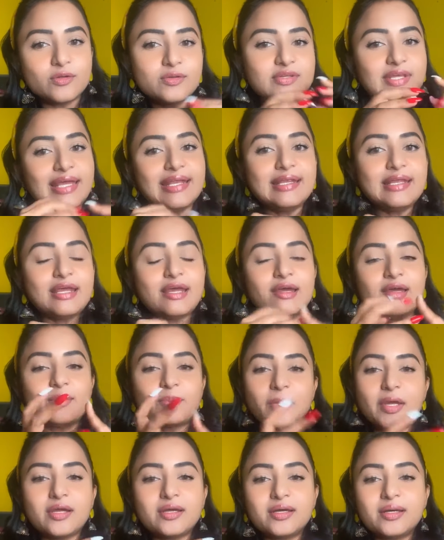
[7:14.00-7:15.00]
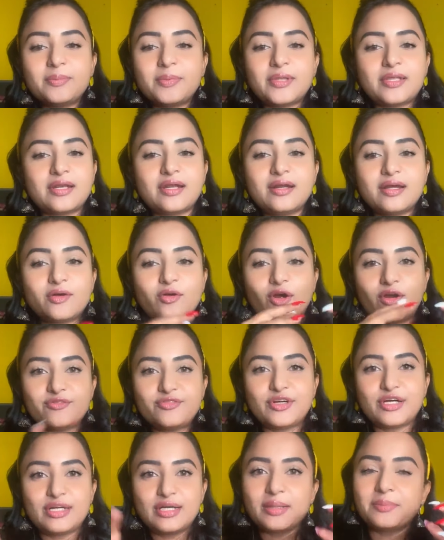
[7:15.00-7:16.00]
ஸோ ஸ்கின் கேர் மேக்கப் இதெல்லாம் நான்
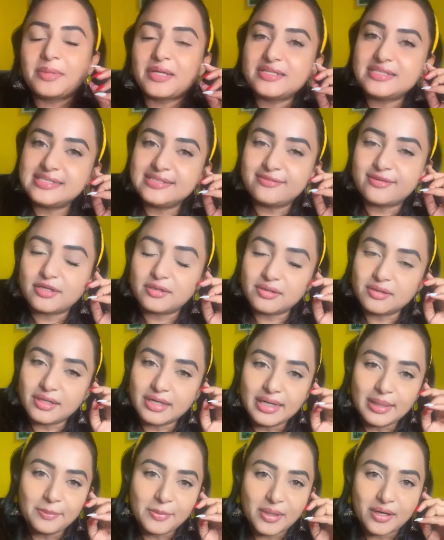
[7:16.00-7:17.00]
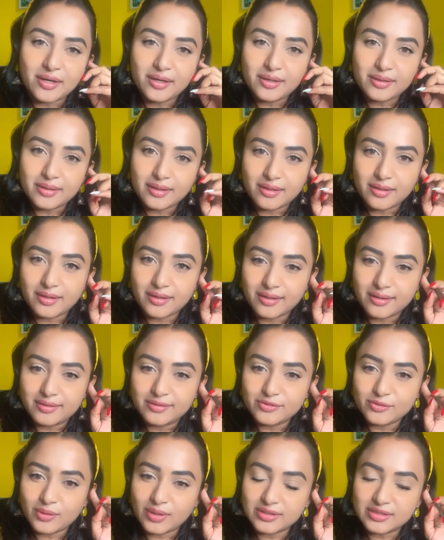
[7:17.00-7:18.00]
கான்ஃபிடென்ட்டாக பேசியிருந்தேன் கண்டிப்பாக
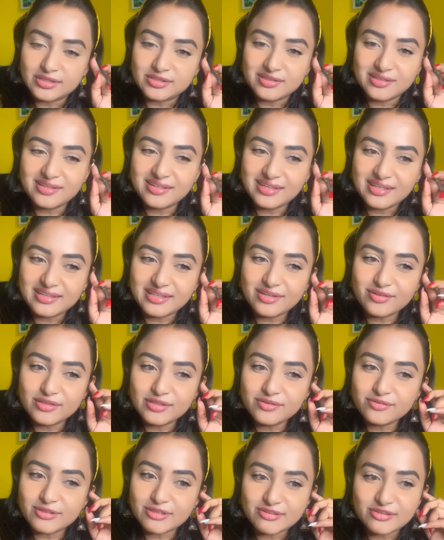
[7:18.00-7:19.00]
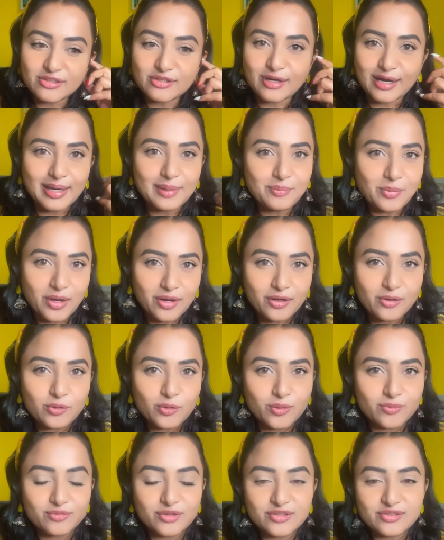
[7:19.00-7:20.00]
ஸோ uh, அந்த ஜேர்னலில் தான் வந்து ஃபஸ்ட்டு ட்ரை
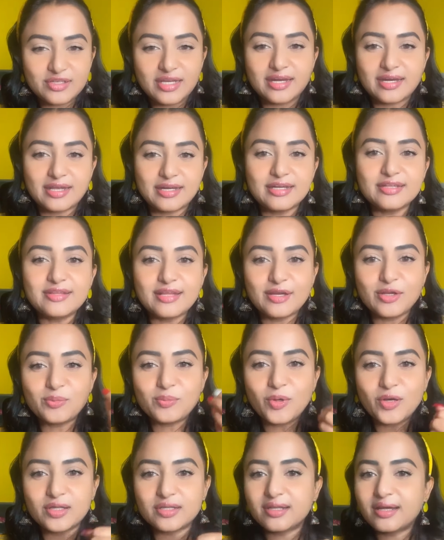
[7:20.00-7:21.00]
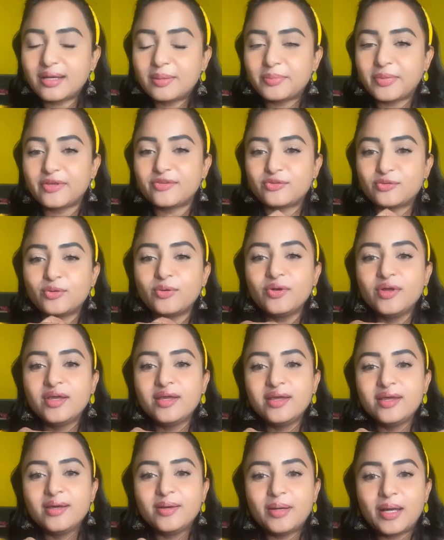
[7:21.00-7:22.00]
பண்ணணும் ஆப்வியஸ்லி எனக்கு என்ன தெரியுமோ அதை தான் நான் பேசணும்
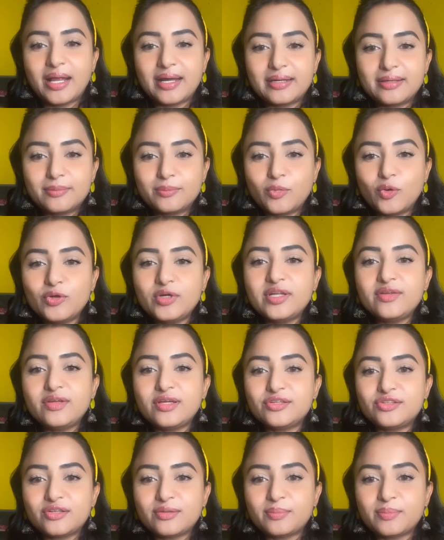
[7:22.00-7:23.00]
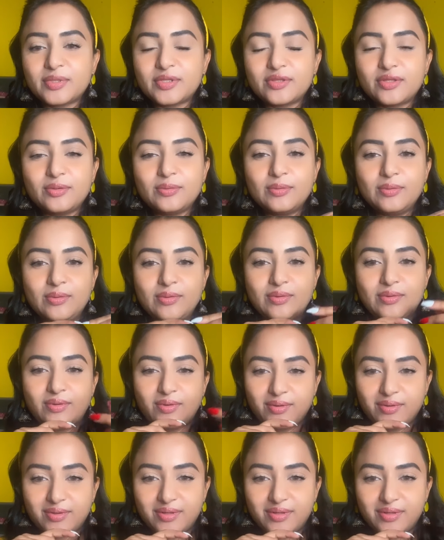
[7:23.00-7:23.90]
அண்ட் மோட்டிவேஷன் பற்றியும்